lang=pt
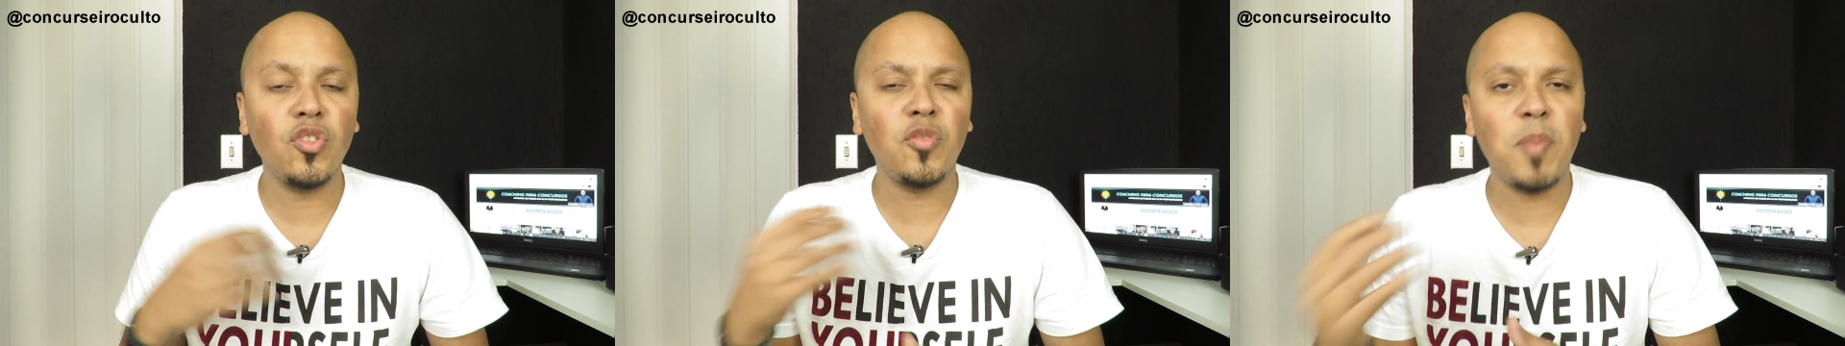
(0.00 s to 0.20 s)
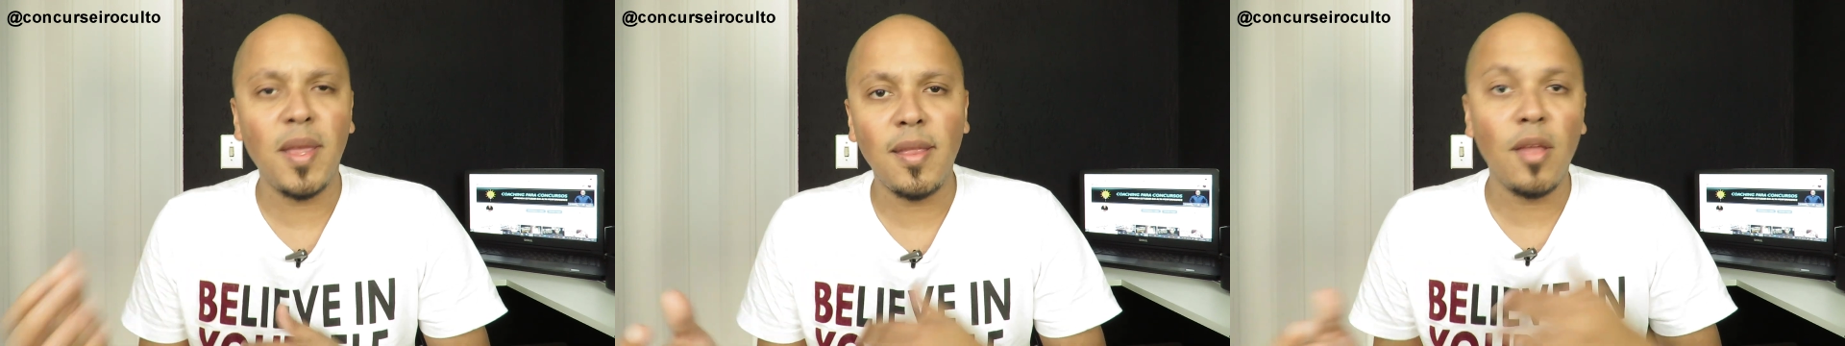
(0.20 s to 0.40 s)

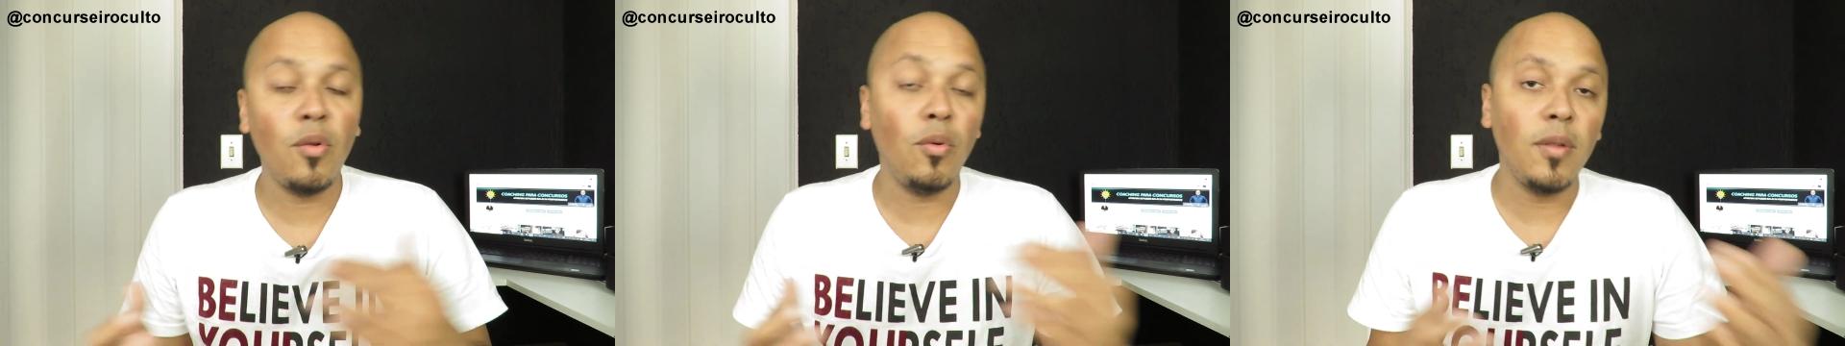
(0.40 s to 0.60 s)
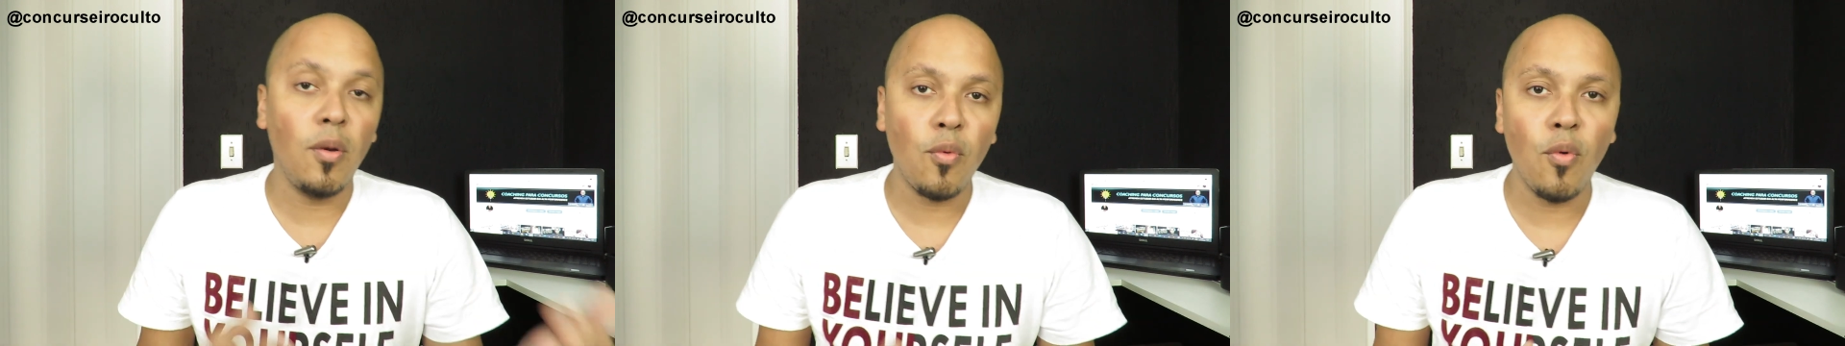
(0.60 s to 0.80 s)

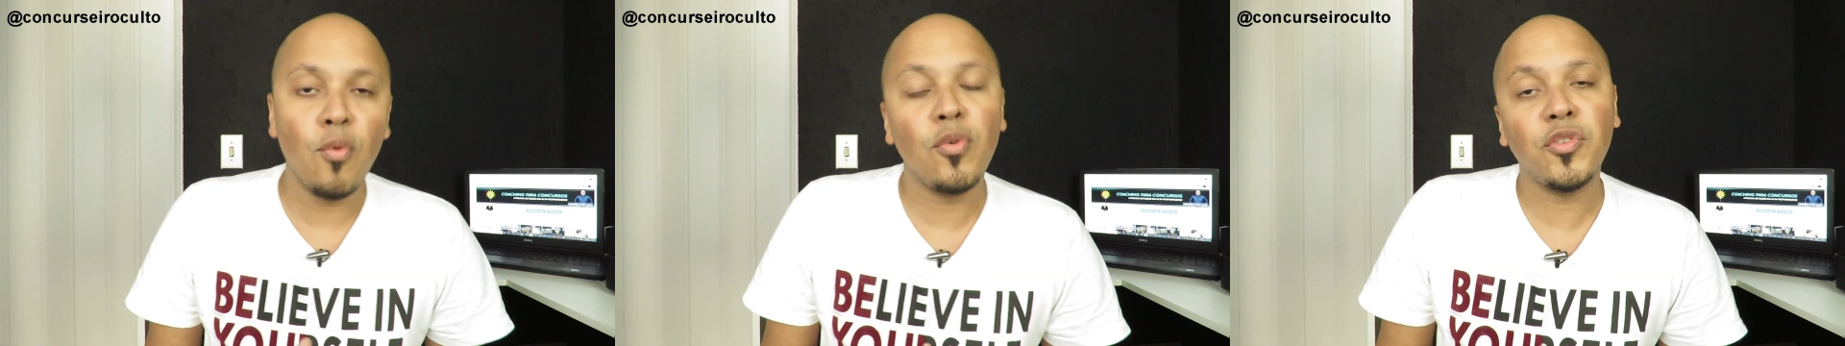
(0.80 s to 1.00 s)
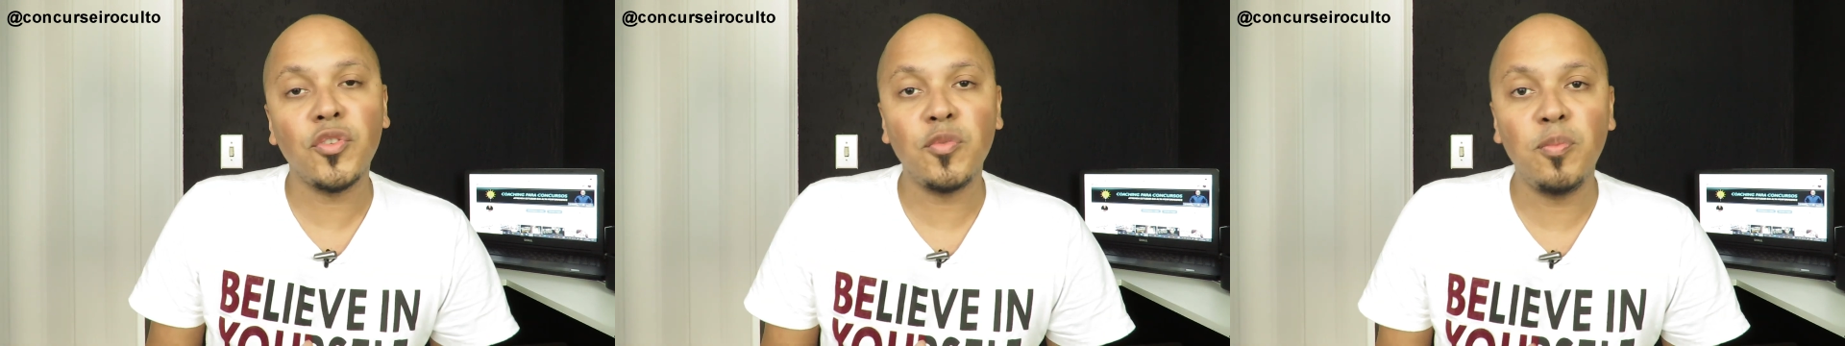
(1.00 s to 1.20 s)
suspendendo ou não
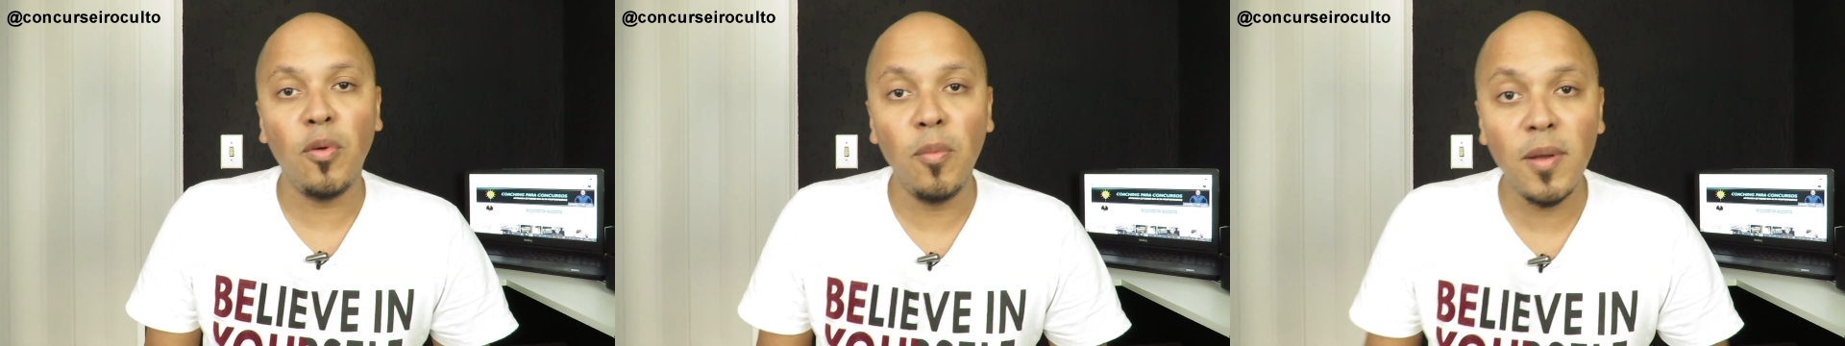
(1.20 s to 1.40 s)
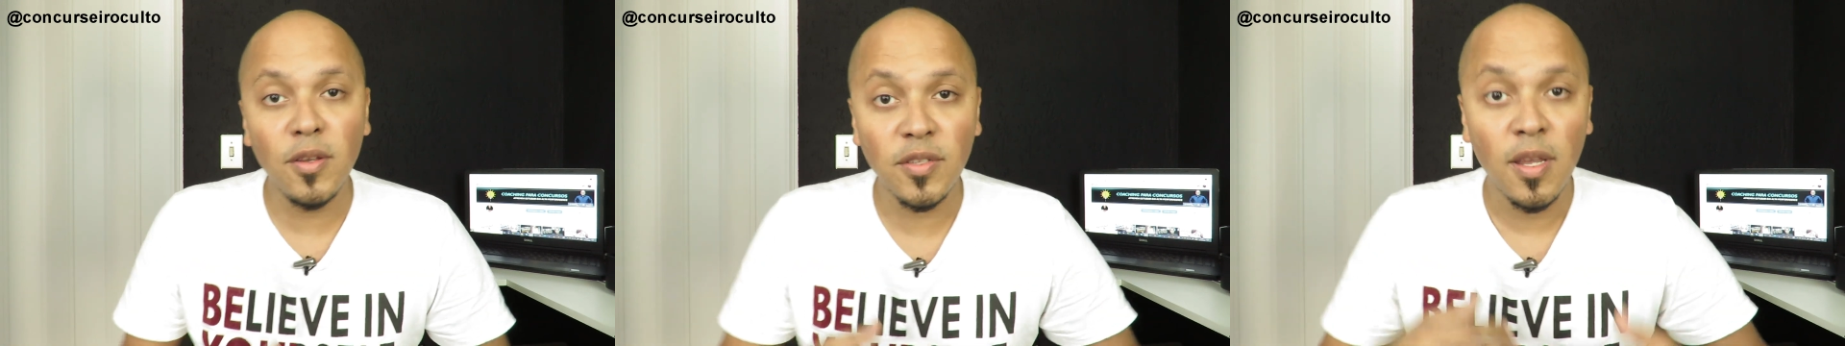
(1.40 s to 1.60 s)
concursos
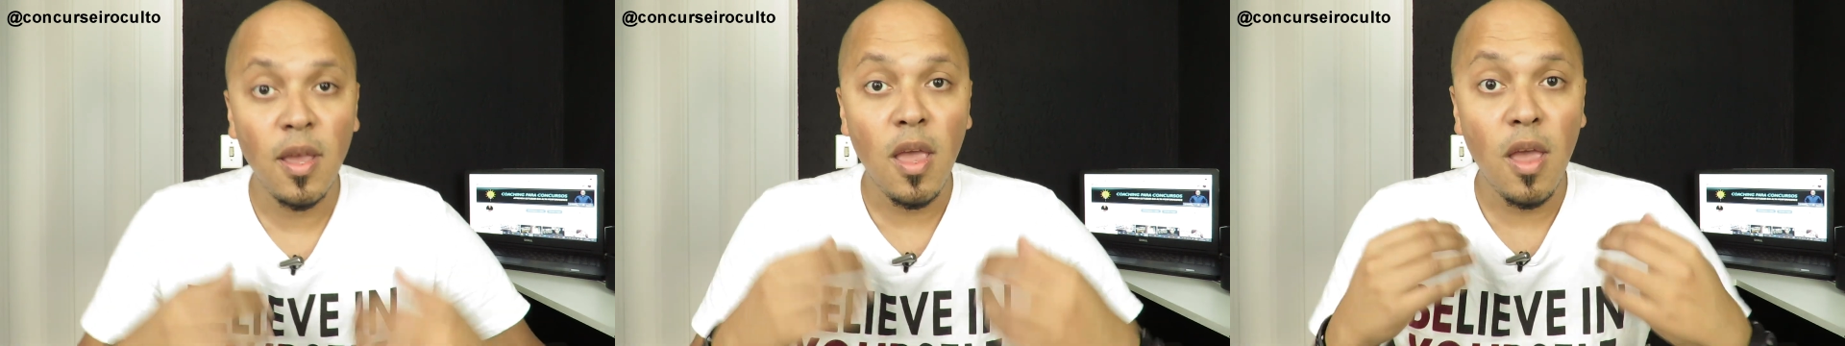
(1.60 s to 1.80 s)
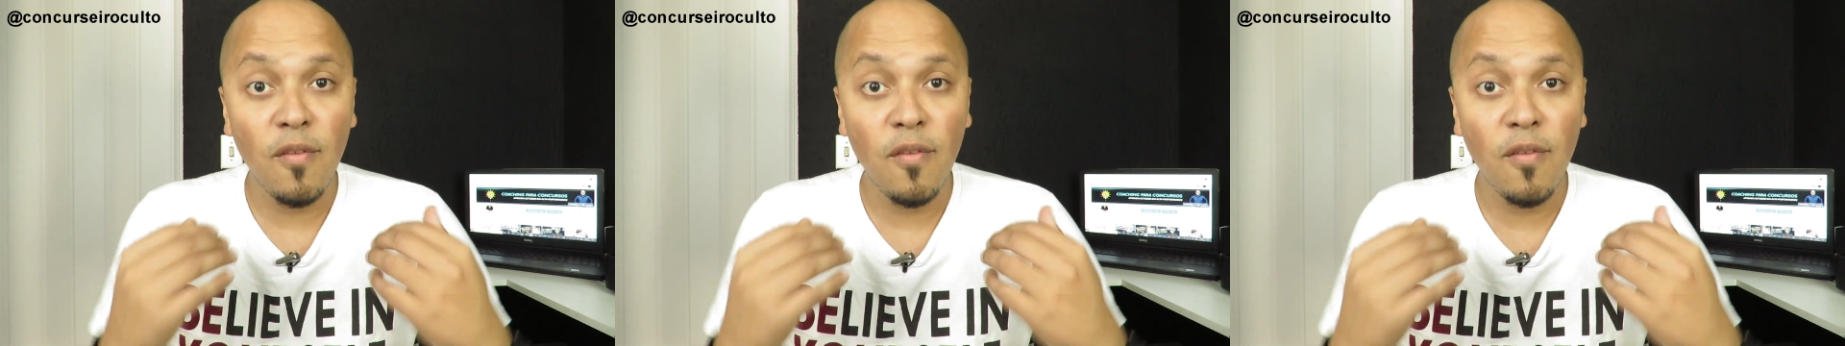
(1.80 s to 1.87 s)
públicos,